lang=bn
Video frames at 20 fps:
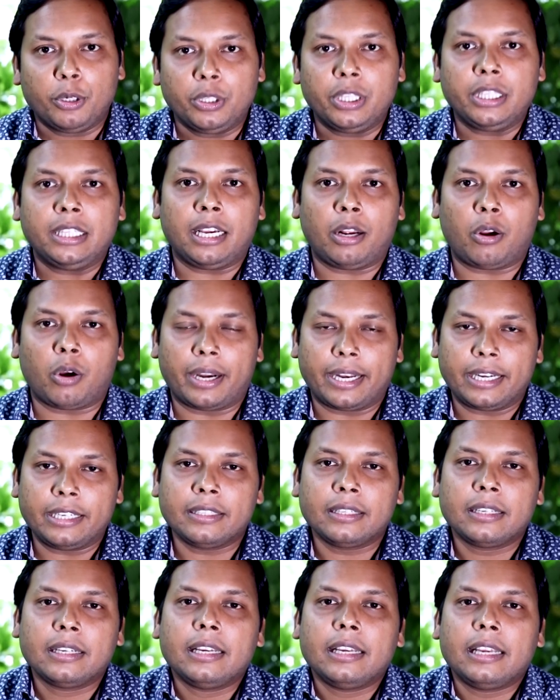বিরোধিতা করেন
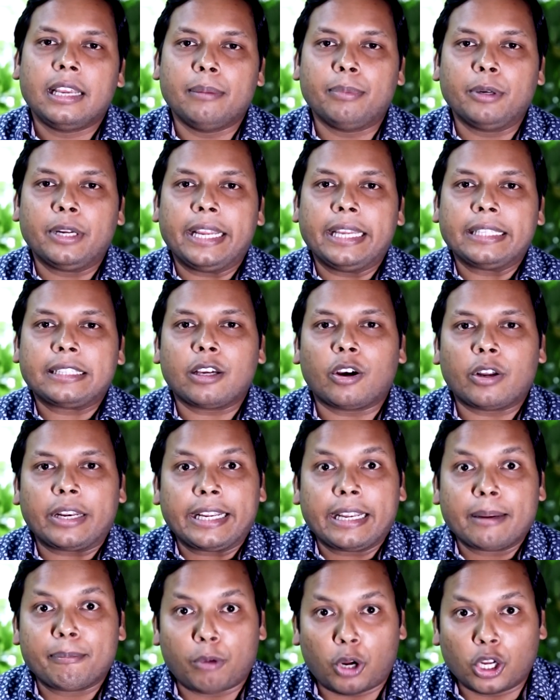এবং এতে
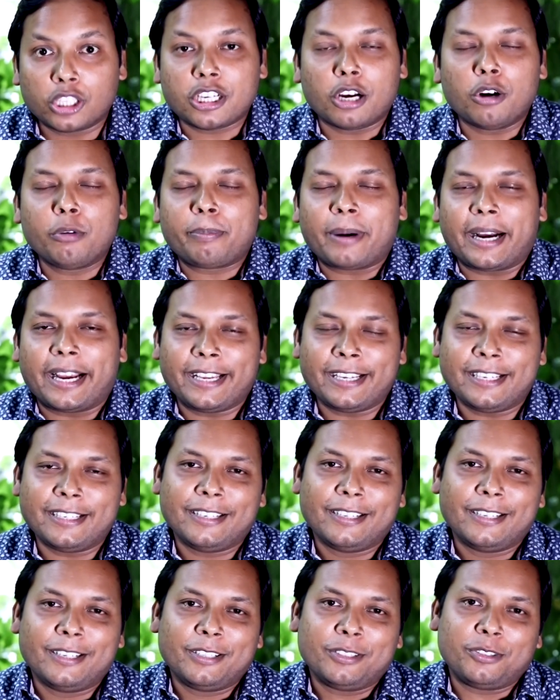অনেকে মজাও পায়
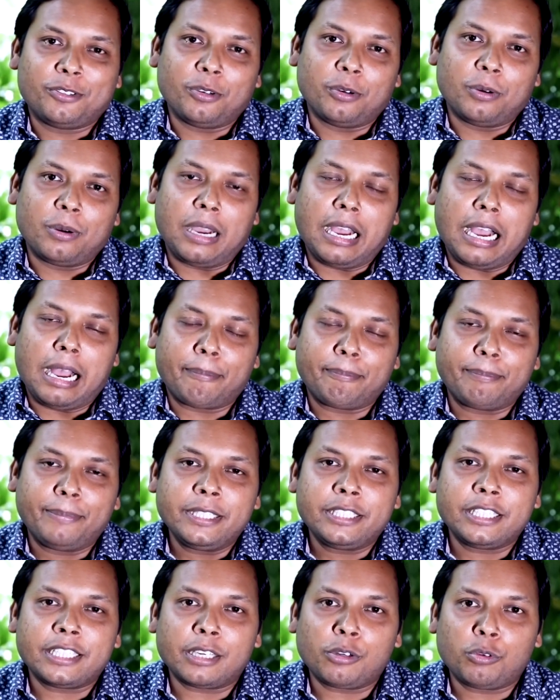তো
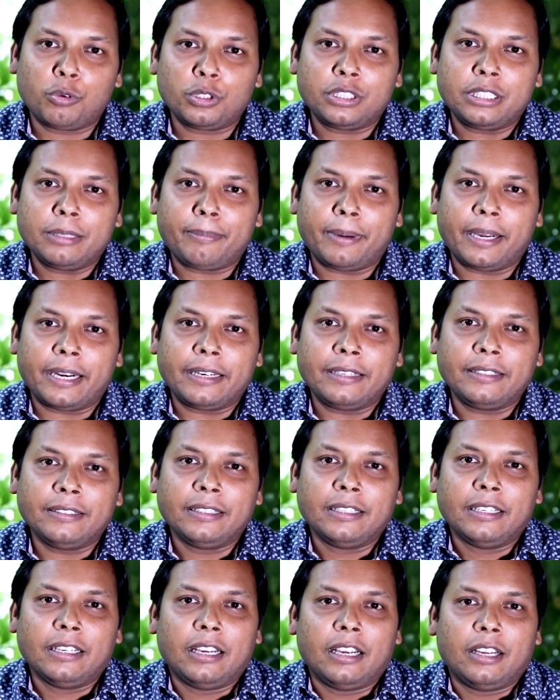আপনি যেটা করতে পারেন
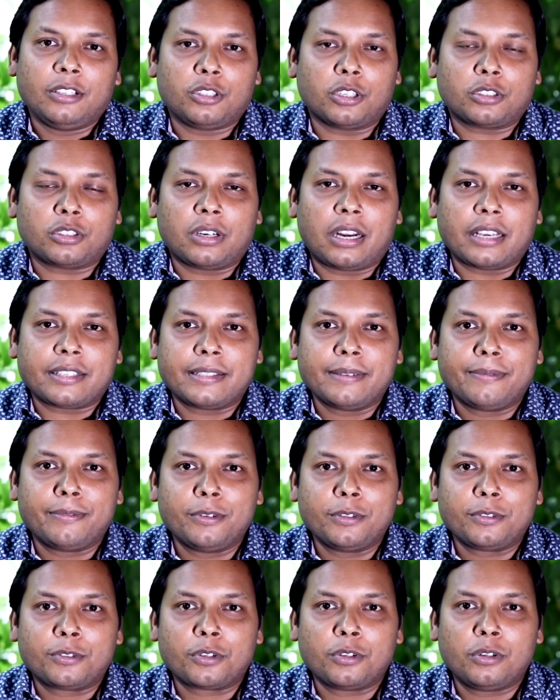ডক্টর আসিফ
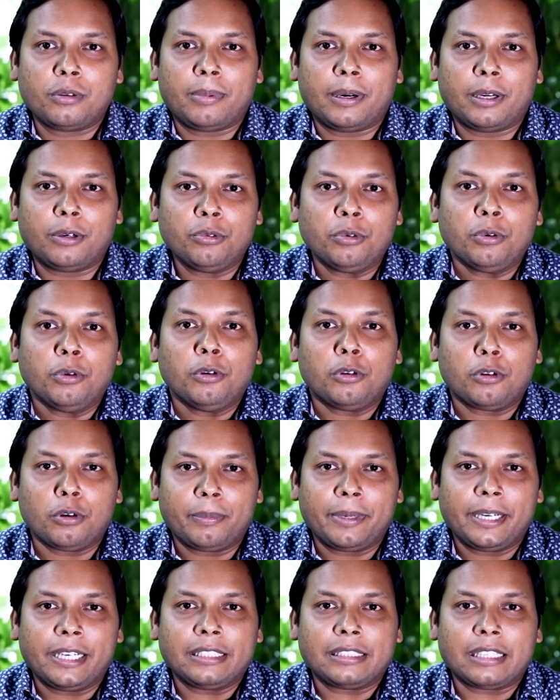নজরুল বা নুরুল
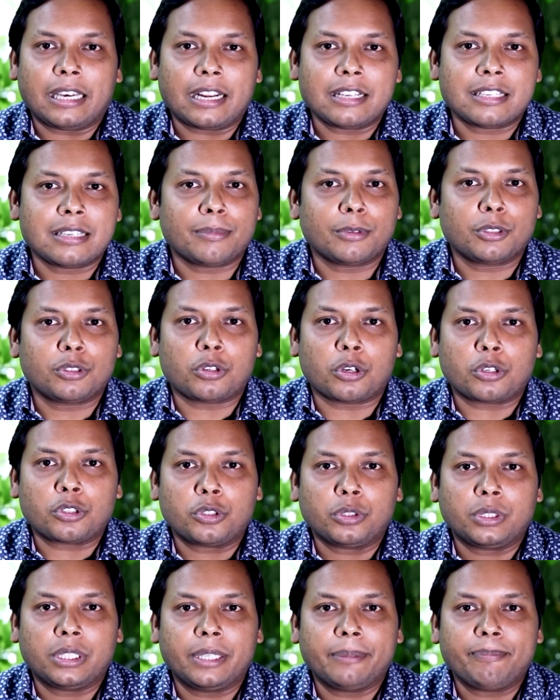কবির তারা যেমন
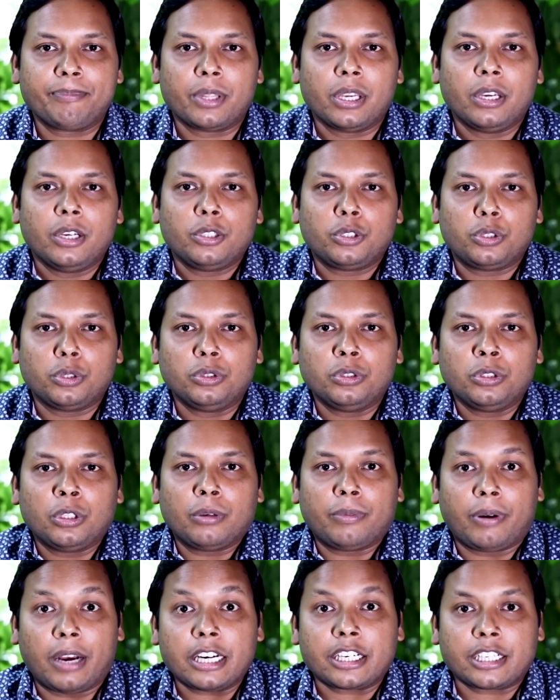টকশোতে
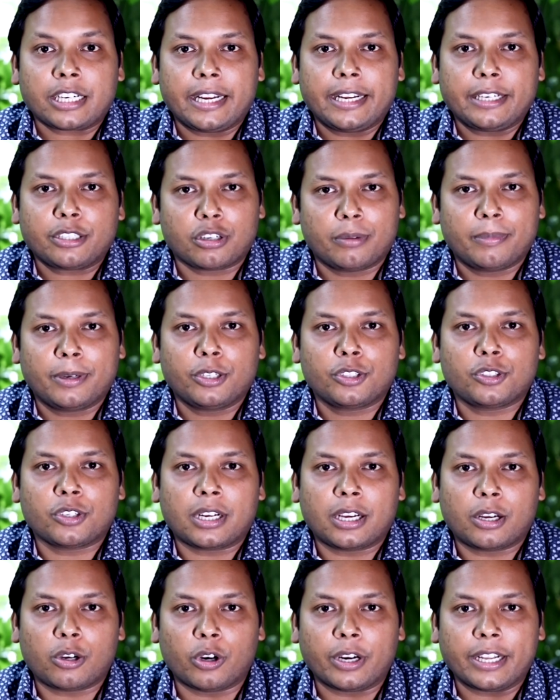সুন্দর ভাষায়
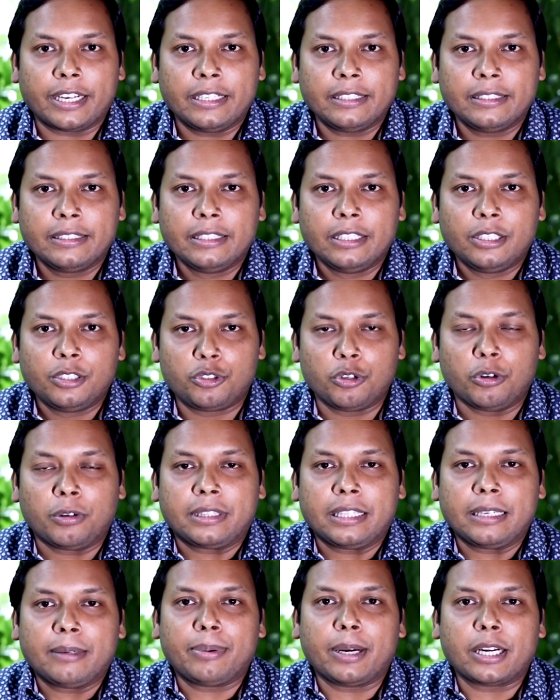সমালোচনা করেন
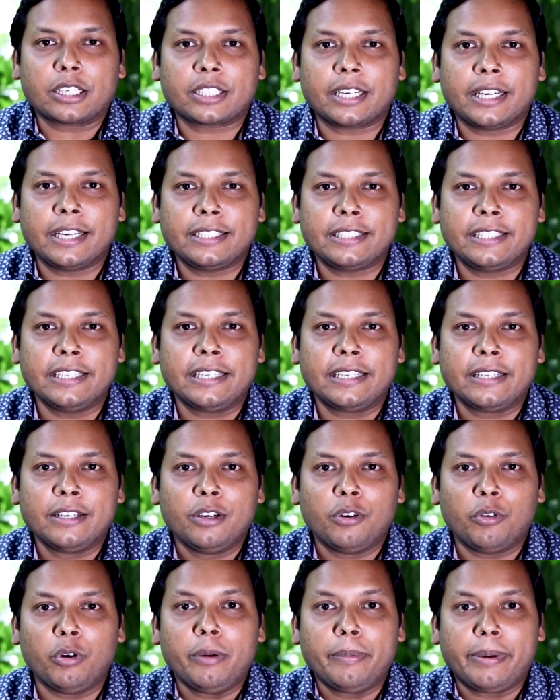যৌক্তিক ভাষায় ঠিক
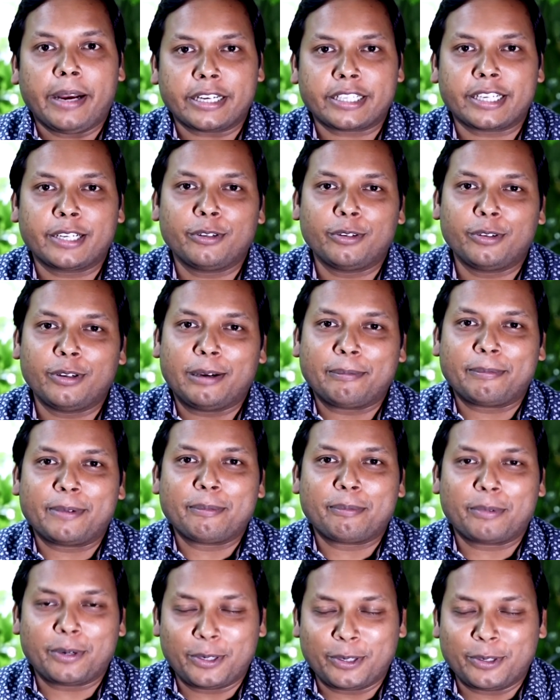ওই ভাষাগুলো আপনি
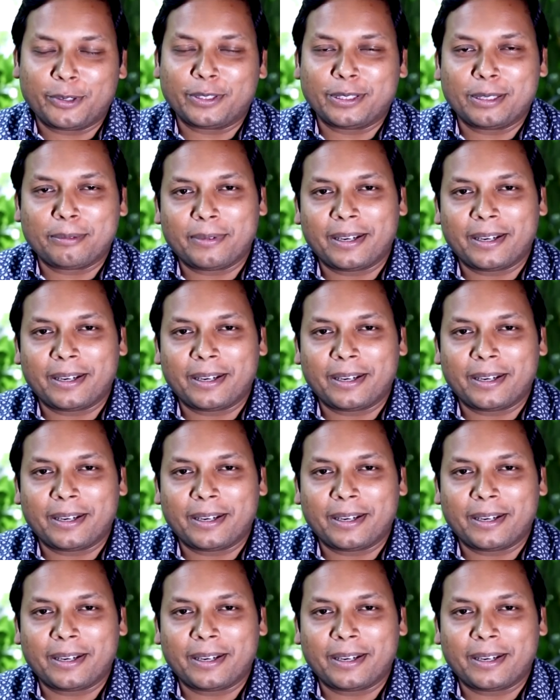প্রয়োগ করতে